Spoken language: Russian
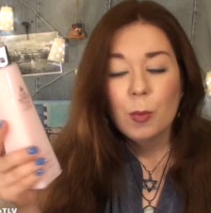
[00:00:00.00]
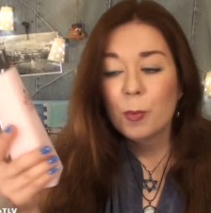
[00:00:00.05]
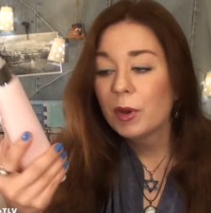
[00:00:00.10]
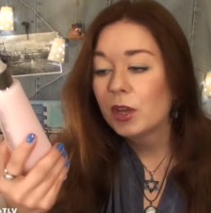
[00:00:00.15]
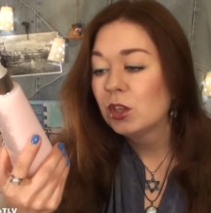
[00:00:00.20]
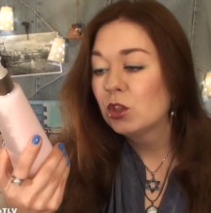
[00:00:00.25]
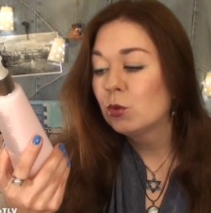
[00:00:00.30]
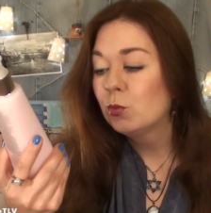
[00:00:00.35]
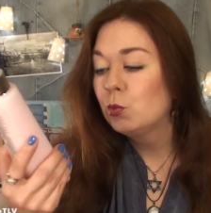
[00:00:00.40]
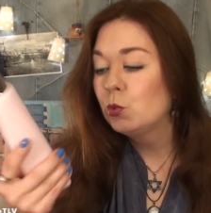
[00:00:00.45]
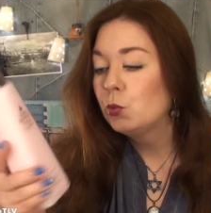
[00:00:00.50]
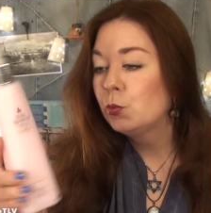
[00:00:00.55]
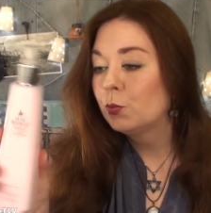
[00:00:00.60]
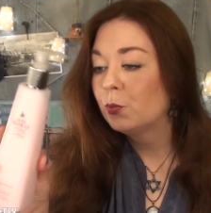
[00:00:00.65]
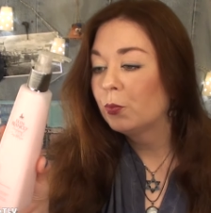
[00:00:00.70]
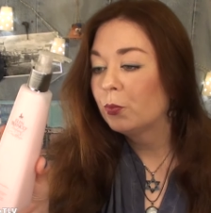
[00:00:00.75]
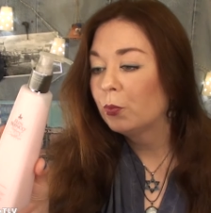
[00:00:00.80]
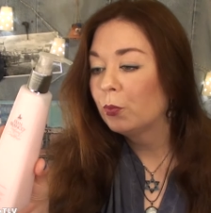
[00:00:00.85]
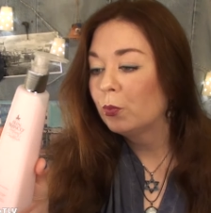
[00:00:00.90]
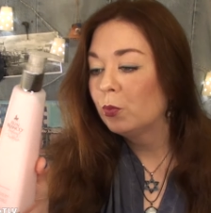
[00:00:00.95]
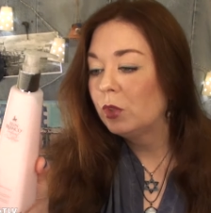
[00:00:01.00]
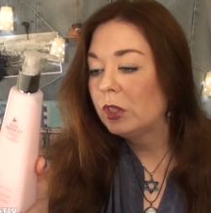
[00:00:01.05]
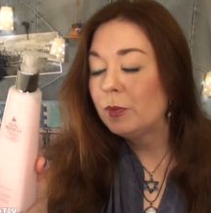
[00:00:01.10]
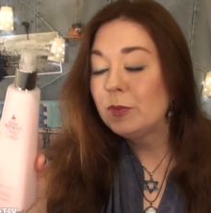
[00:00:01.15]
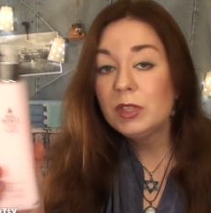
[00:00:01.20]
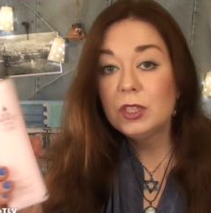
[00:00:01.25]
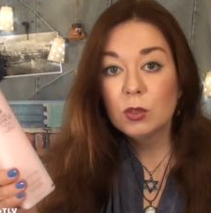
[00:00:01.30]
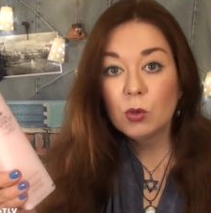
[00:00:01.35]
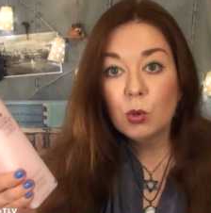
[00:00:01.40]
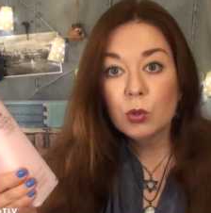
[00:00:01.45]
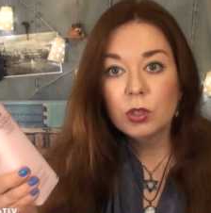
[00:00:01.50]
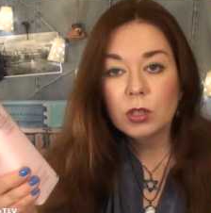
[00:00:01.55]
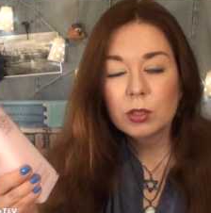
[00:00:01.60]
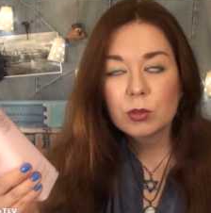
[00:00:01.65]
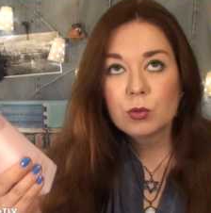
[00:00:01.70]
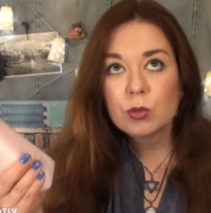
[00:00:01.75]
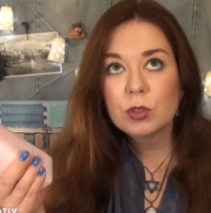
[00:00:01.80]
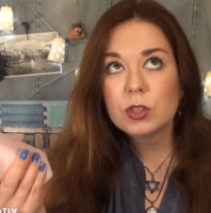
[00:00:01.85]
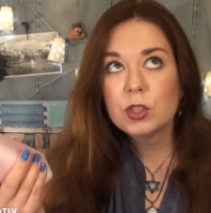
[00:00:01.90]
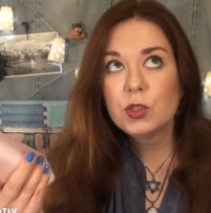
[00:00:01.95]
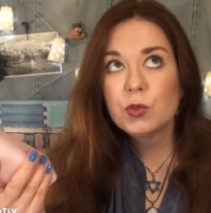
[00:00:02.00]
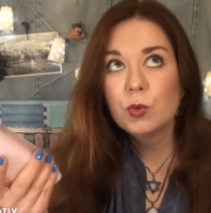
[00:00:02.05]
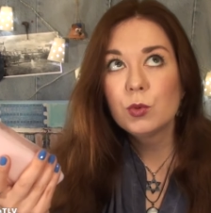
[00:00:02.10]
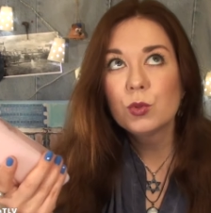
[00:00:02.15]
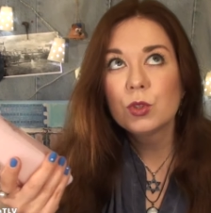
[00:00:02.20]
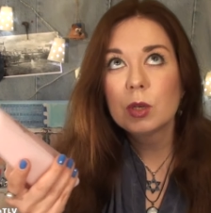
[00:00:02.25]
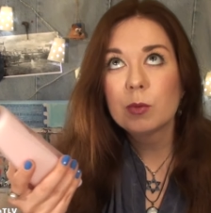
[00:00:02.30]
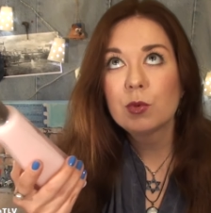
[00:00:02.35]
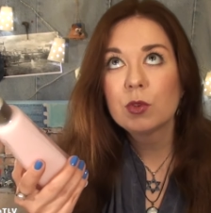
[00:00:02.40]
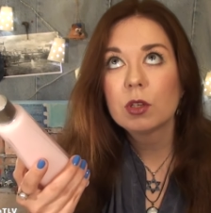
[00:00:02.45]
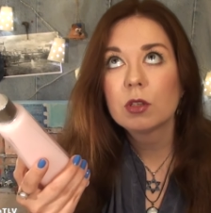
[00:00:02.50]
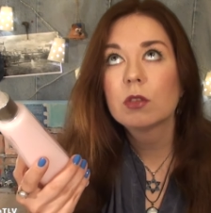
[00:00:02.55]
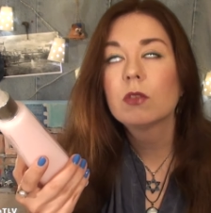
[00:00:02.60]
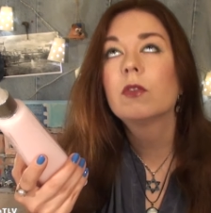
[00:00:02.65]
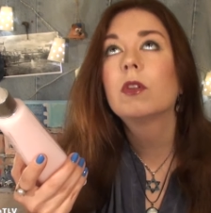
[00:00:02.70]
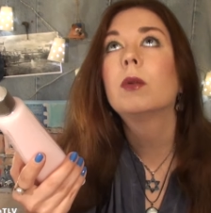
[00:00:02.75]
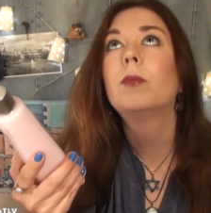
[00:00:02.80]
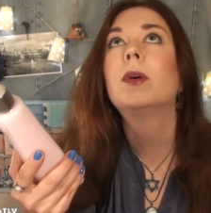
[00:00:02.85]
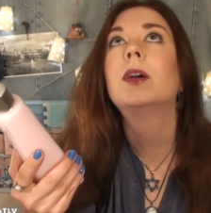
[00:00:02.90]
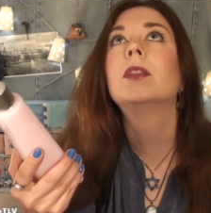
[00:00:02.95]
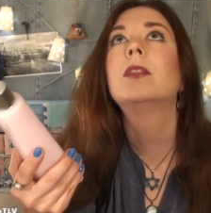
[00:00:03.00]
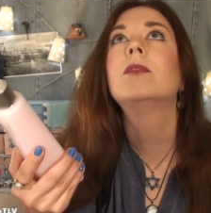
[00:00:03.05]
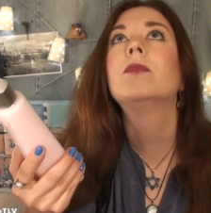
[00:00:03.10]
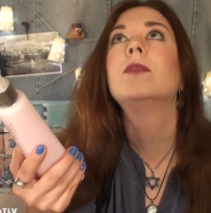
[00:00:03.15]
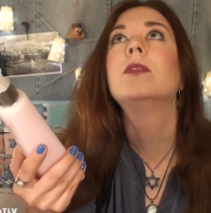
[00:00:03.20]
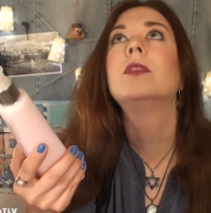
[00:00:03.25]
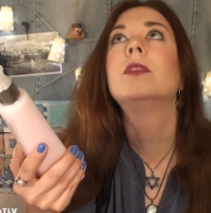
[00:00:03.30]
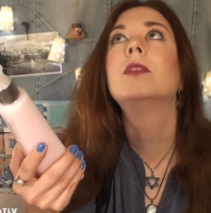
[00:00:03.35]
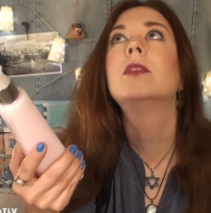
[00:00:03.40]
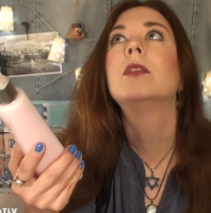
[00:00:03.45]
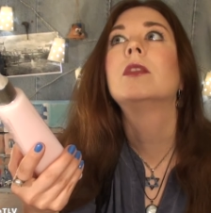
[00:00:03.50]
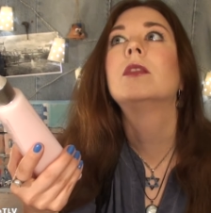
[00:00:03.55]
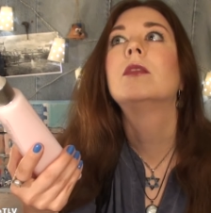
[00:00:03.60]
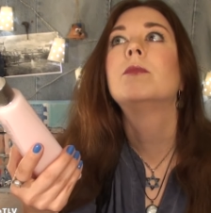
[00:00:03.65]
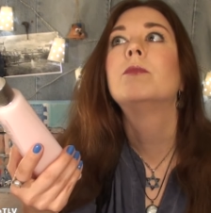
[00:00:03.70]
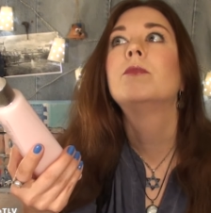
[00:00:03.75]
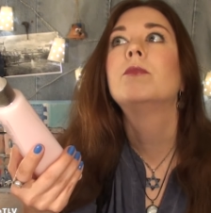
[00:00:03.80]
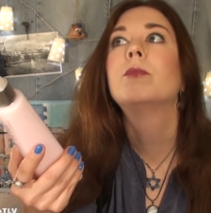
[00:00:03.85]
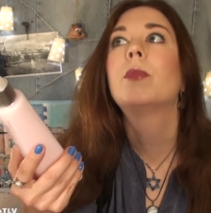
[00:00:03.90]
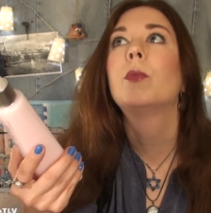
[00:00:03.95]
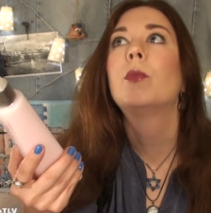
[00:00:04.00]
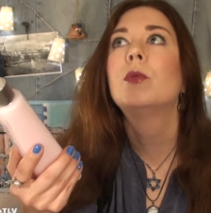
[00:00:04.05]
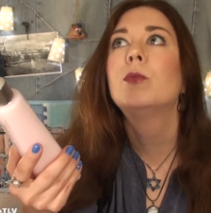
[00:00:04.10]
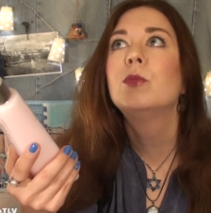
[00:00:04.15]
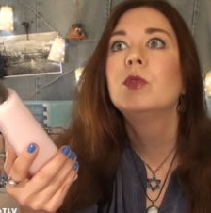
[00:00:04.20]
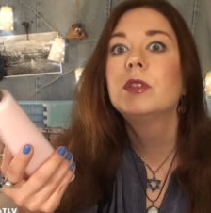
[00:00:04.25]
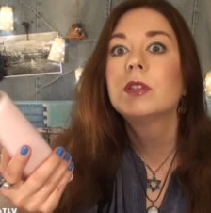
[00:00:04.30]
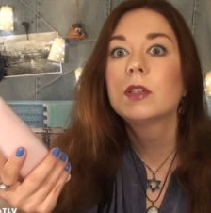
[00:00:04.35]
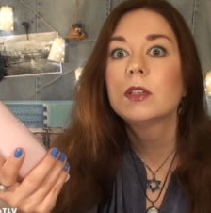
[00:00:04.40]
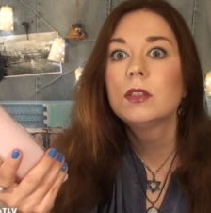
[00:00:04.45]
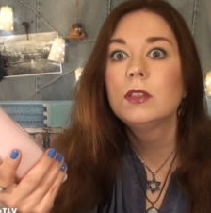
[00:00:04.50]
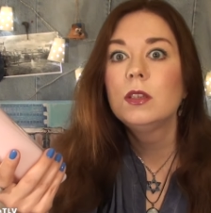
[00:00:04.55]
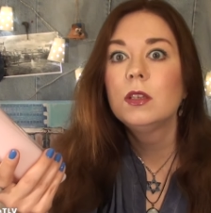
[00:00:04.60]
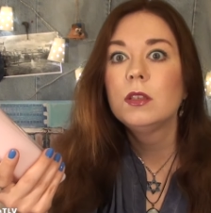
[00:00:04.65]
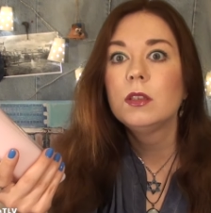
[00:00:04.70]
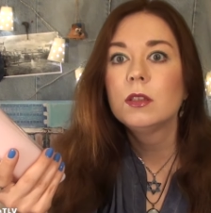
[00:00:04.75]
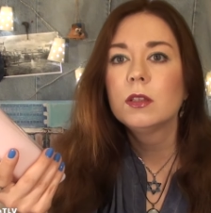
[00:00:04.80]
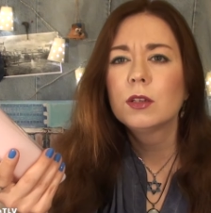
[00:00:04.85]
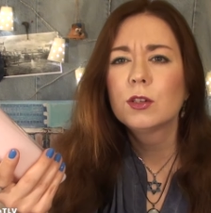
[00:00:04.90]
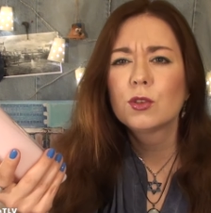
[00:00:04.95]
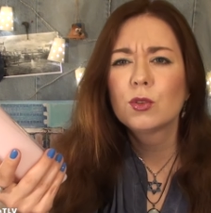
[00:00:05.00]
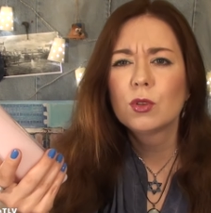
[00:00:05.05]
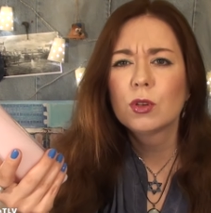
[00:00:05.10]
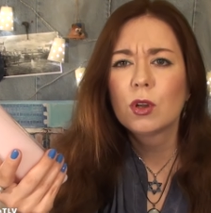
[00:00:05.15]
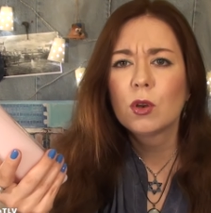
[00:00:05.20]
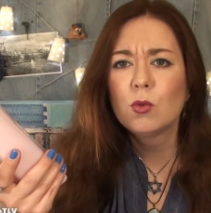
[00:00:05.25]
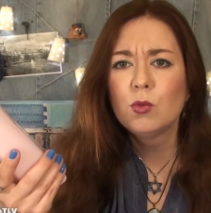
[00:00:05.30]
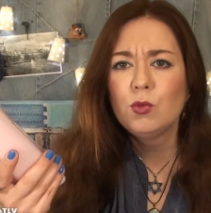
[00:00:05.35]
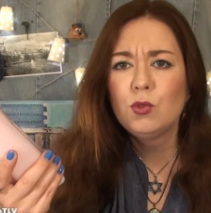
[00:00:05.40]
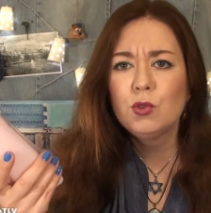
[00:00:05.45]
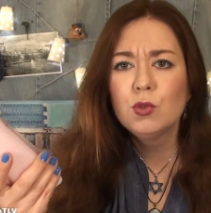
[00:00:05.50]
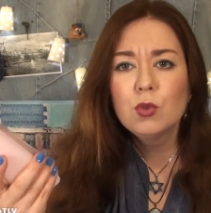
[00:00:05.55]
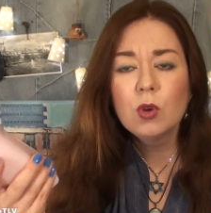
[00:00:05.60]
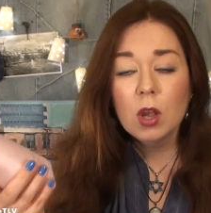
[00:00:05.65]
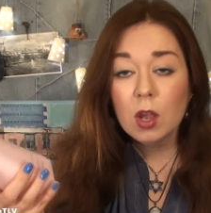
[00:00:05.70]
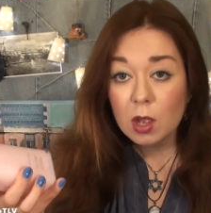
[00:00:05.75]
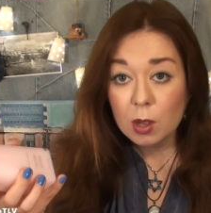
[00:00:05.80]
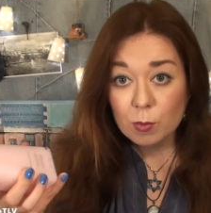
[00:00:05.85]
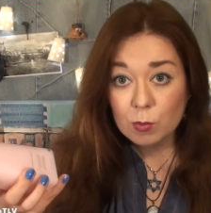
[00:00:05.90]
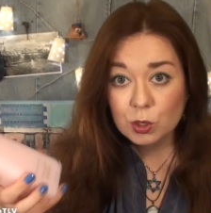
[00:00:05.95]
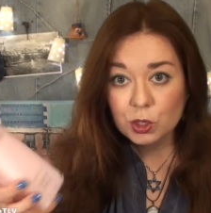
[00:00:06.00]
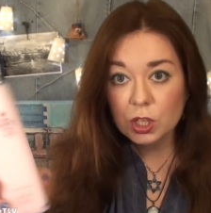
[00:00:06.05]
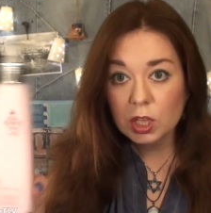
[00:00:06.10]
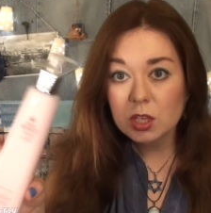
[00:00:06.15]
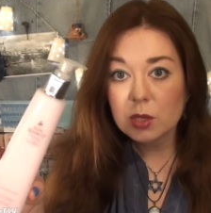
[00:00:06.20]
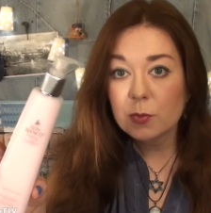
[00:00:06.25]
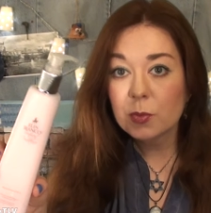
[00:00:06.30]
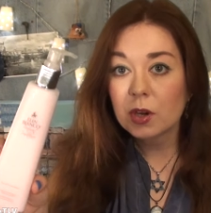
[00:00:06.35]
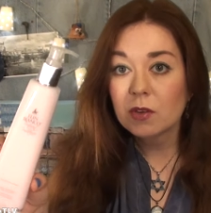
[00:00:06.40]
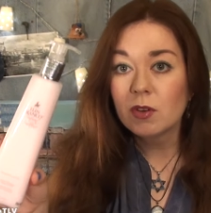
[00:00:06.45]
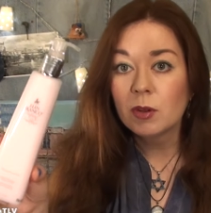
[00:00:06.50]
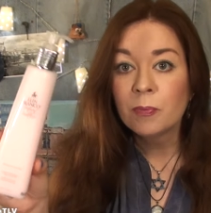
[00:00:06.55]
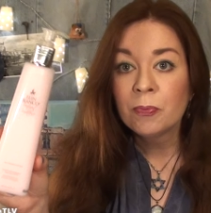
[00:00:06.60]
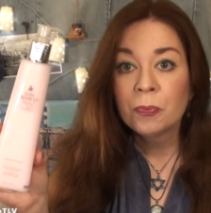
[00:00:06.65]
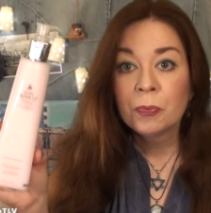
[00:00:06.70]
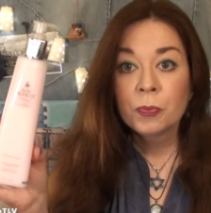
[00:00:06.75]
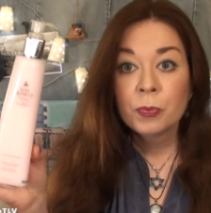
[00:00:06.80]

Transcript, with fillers: Поэтому диметикон, который из чего он там у нас вырабатывается, по-моему, из растений, да, что-то каучук, может, я не права,